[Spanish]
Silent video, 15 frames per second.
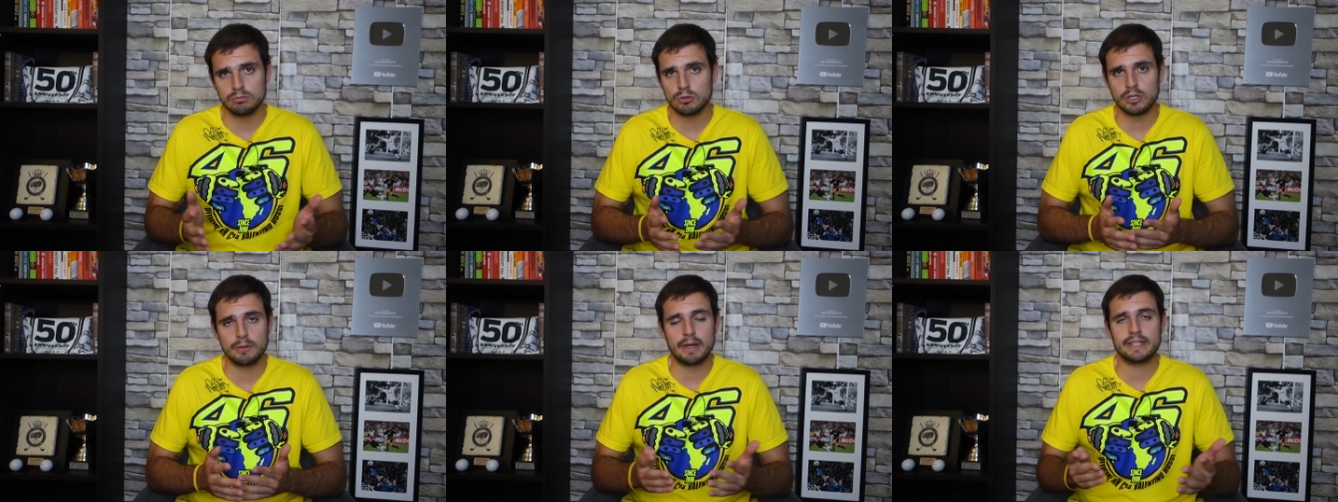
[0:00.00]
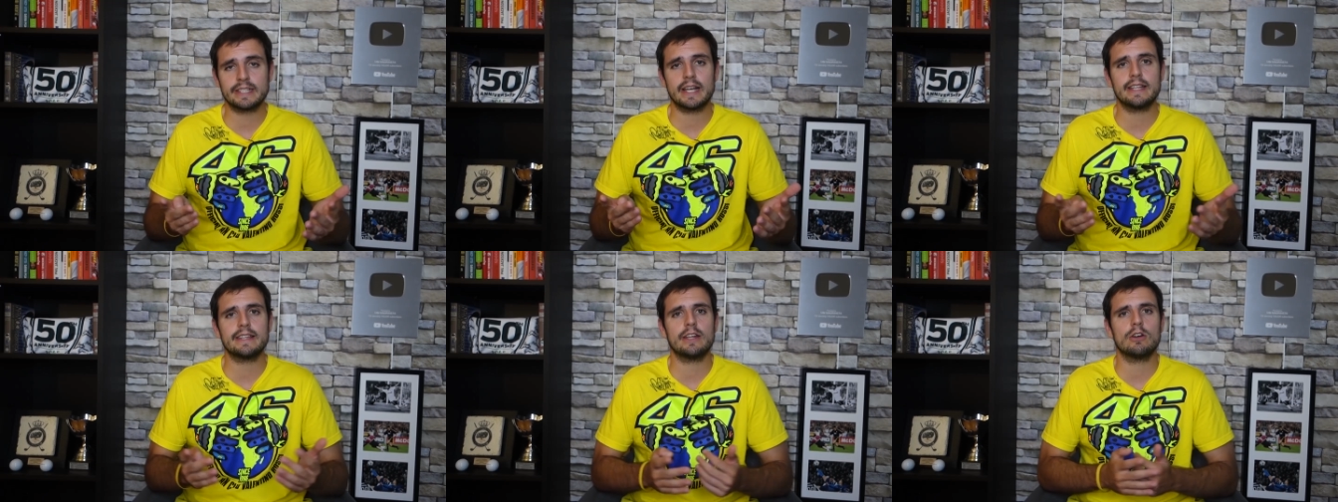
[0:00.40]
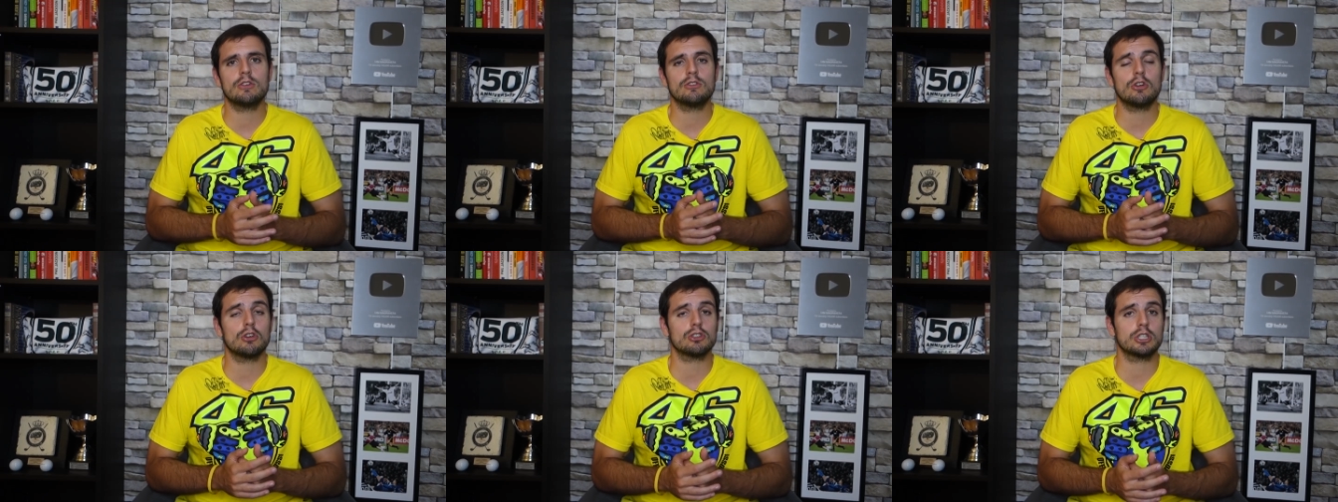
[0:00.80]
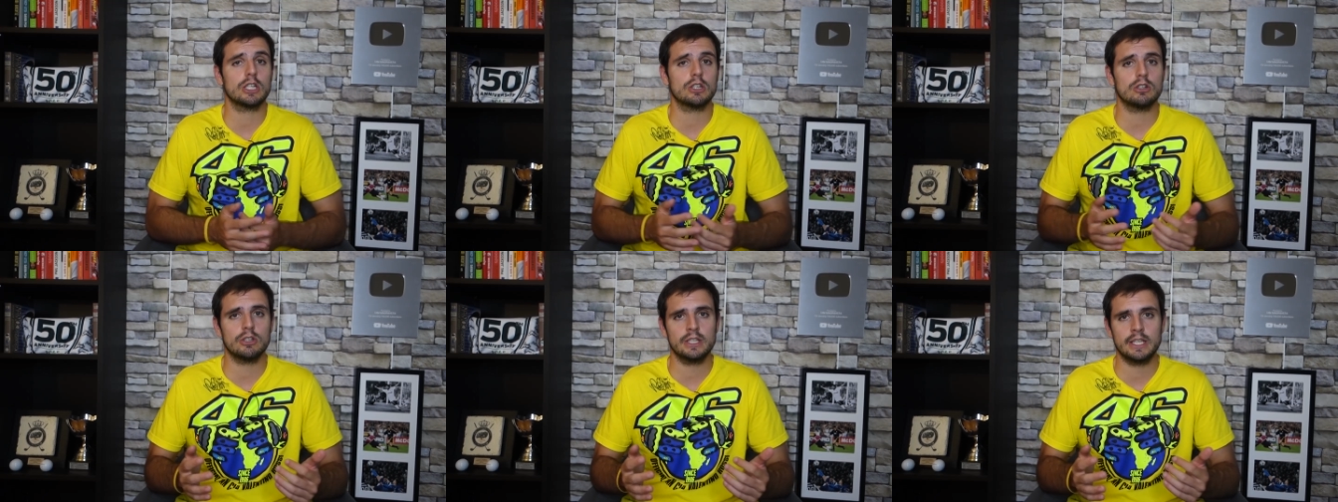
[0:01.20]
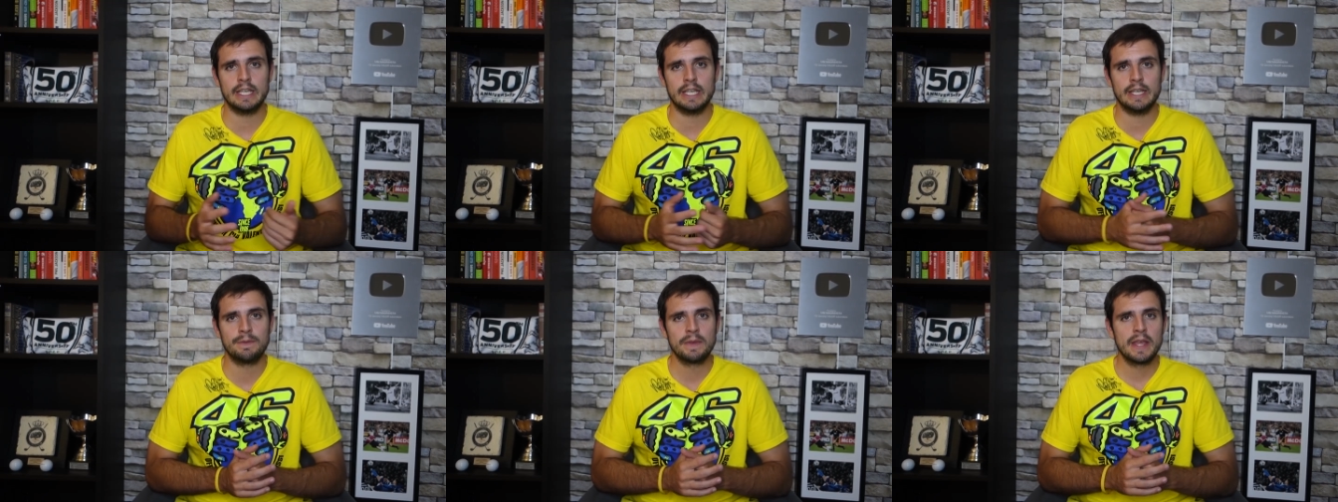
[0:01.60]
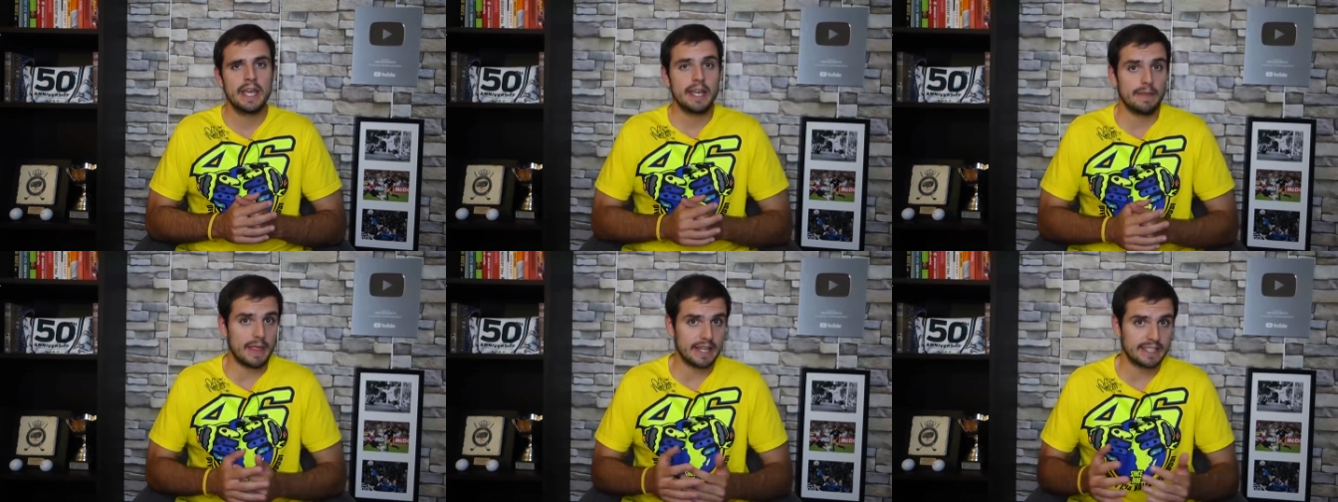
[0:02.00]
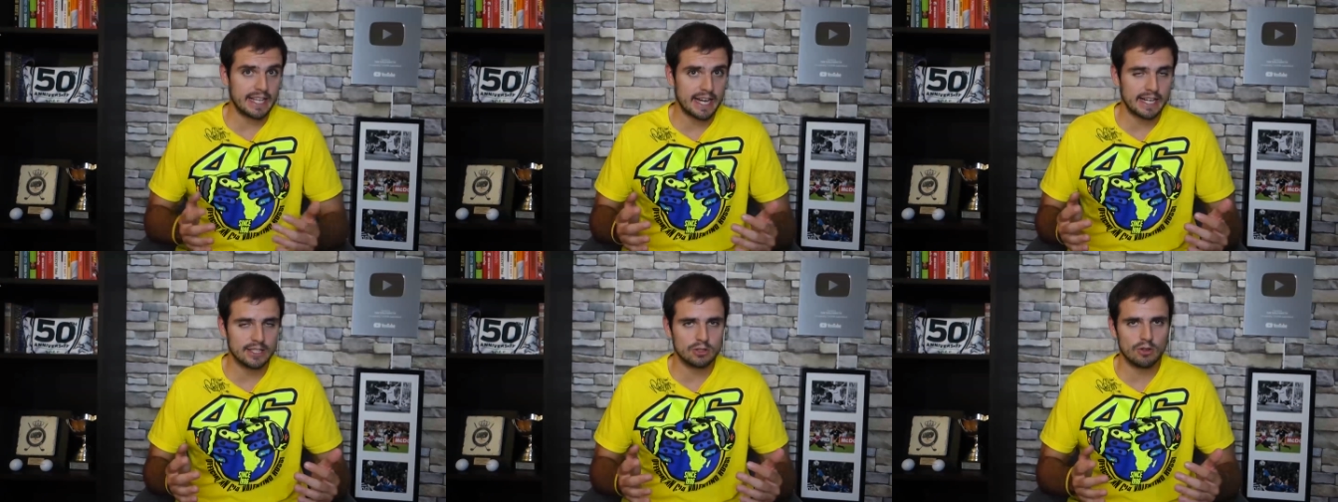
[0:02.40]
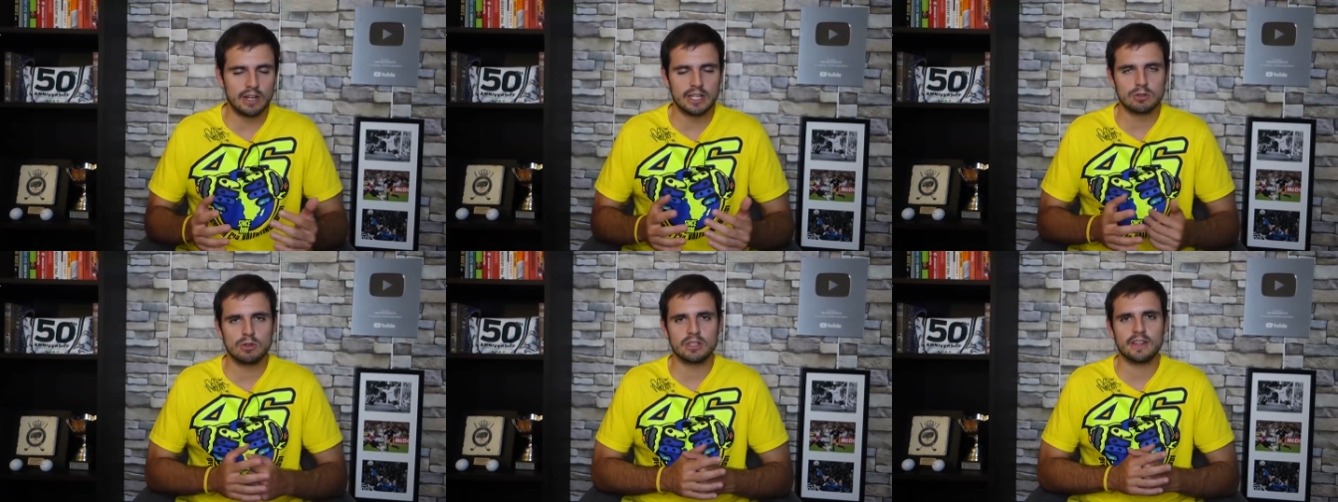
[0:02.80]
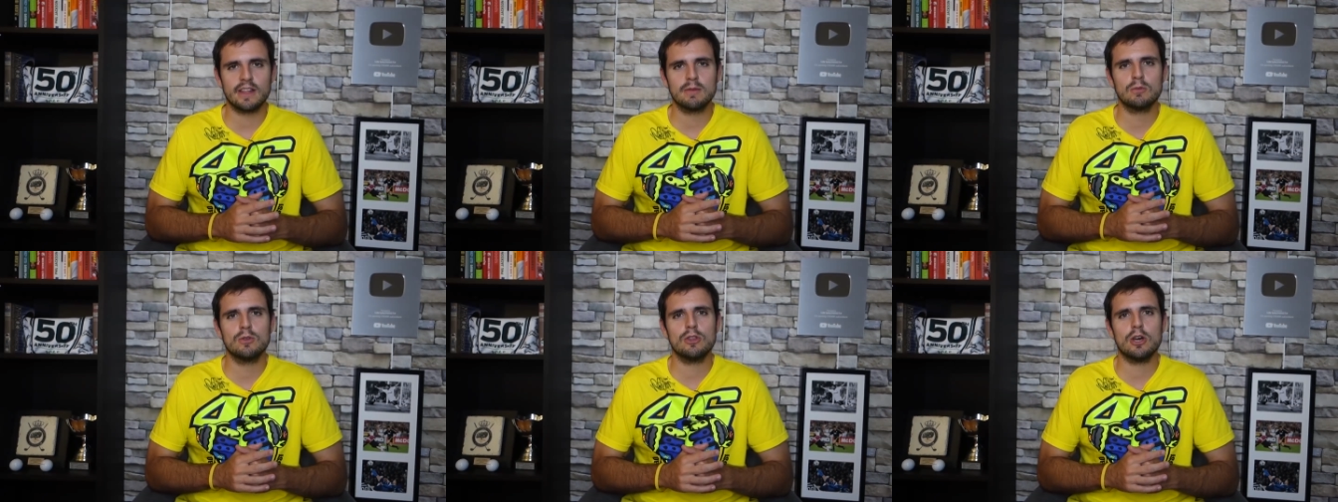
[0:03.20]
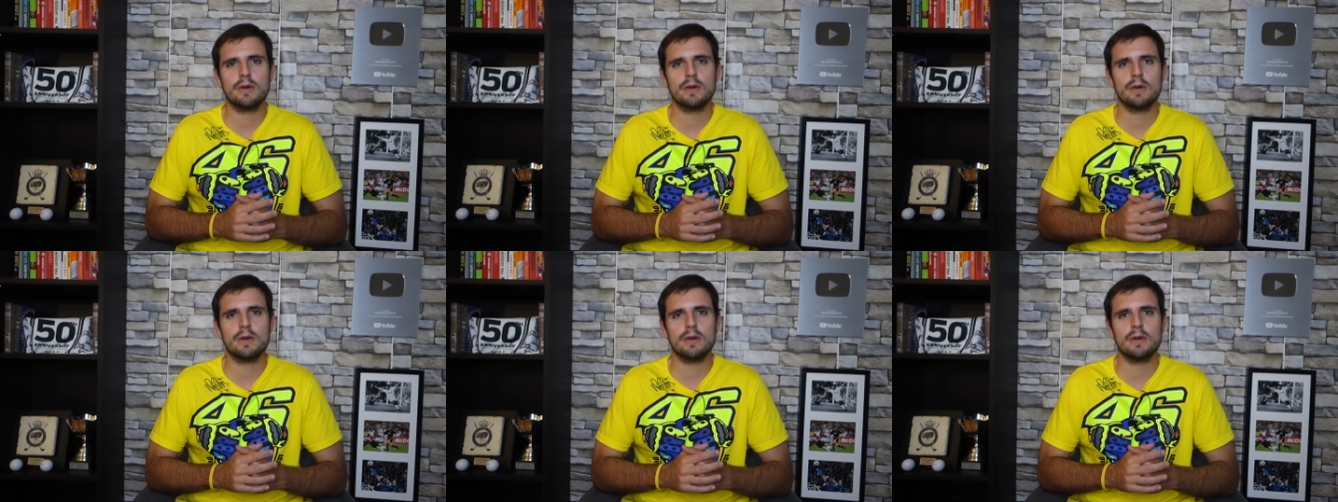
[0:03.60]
porque básicamente no, lo sigo y desearles toda la suerte del mundo,